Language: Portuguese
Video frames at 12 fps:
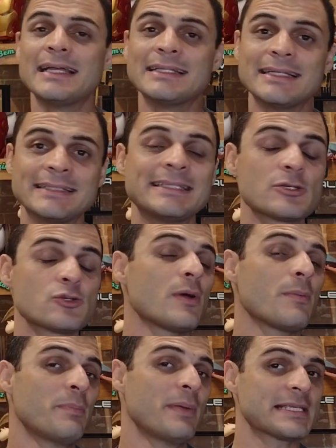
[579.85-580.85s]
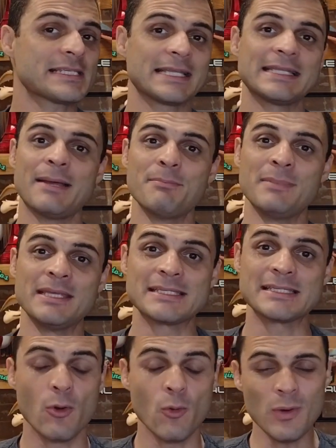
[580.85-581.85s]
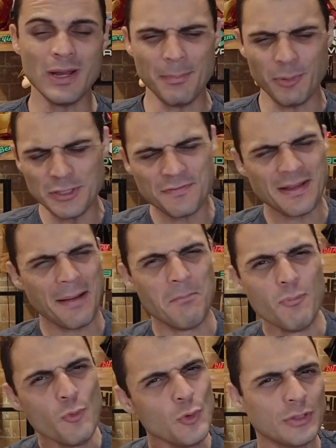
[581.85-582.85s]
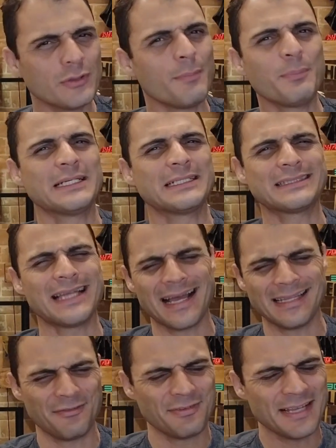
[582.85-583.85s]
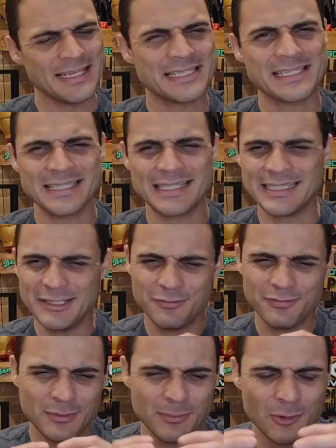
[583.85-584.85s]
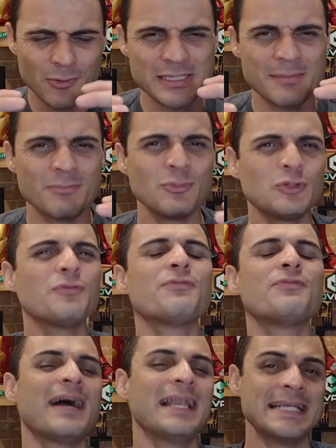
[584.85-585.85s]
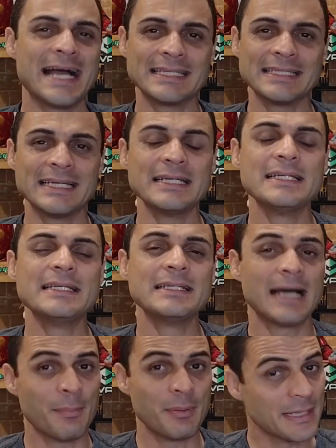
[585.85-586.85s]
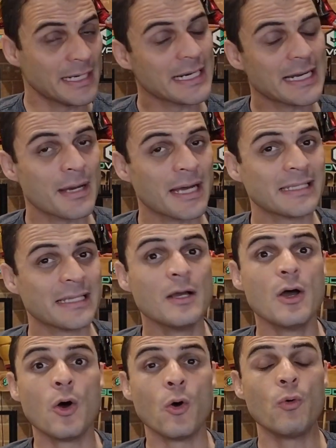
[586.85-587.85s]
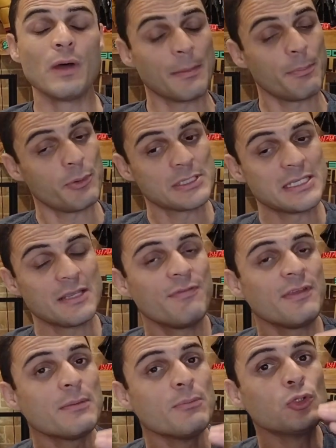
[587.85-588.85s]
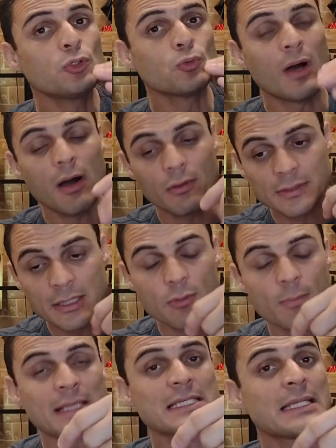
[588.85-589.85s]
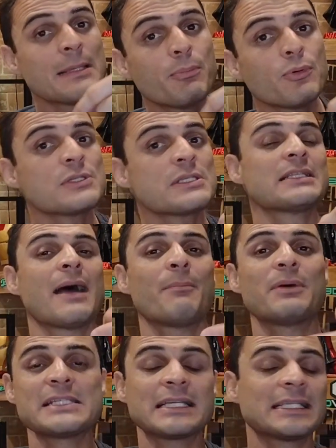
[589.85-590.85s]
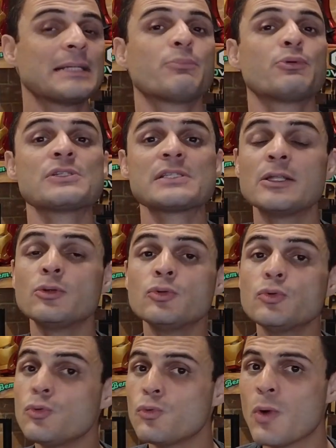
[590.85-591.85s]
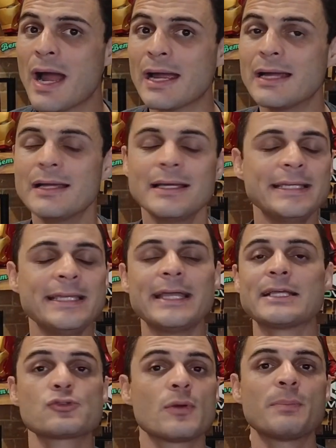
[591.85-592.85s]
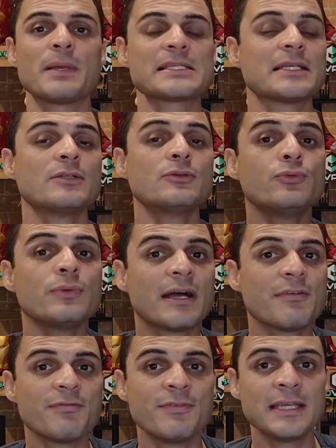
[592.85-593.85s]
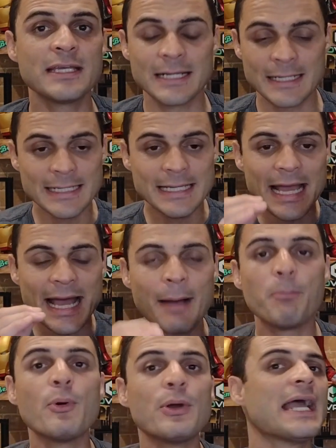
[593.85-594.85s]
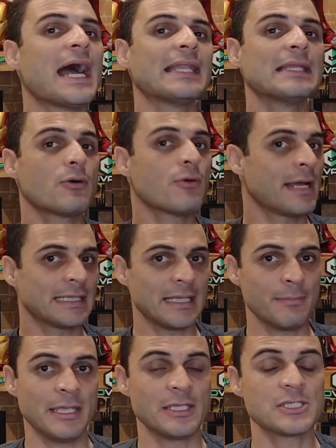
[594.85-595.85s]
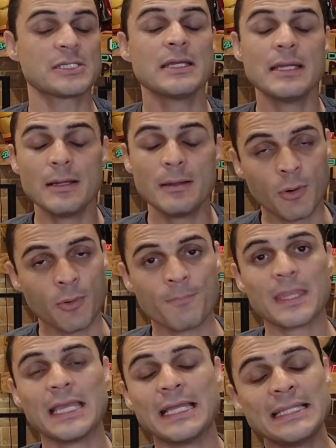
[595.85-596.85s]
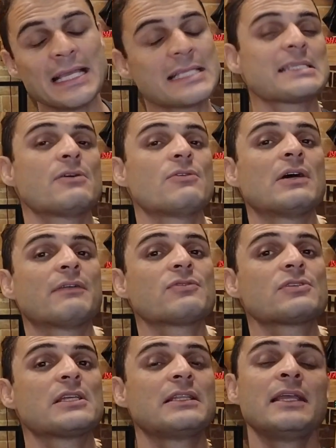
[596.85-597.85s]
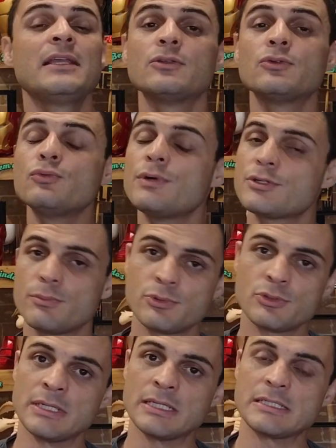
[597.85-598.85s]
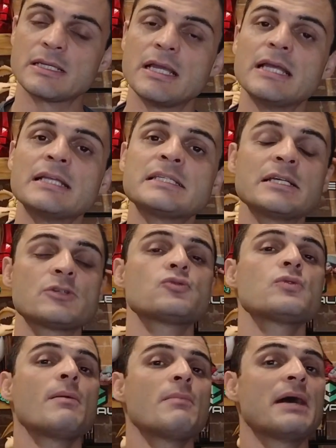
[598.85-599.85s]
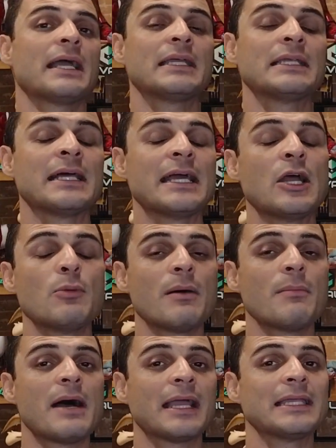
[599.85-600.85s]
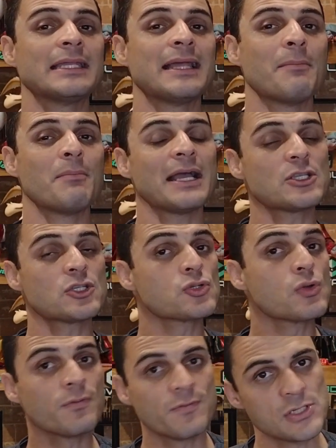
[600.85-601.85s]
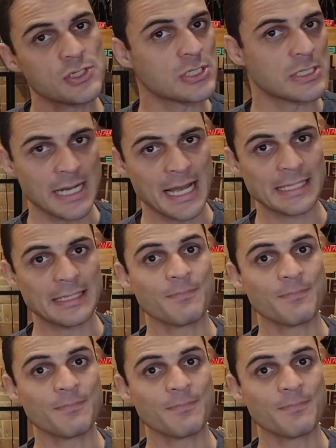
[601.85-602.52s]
da sua peça na mesa. Ou ela pode ficar muito apertada, ficar estranho, ficar uma coisa muito falhada a primeira camada, ou ela pode ser que fique muito alta e comece a depositar, parece que está depositando no ar, e aí a sua peça nunca fica apoiada corretamente. Bom, dessa hora você tem duas opções. Se a sua máquina é uma máquina mais sofisticada,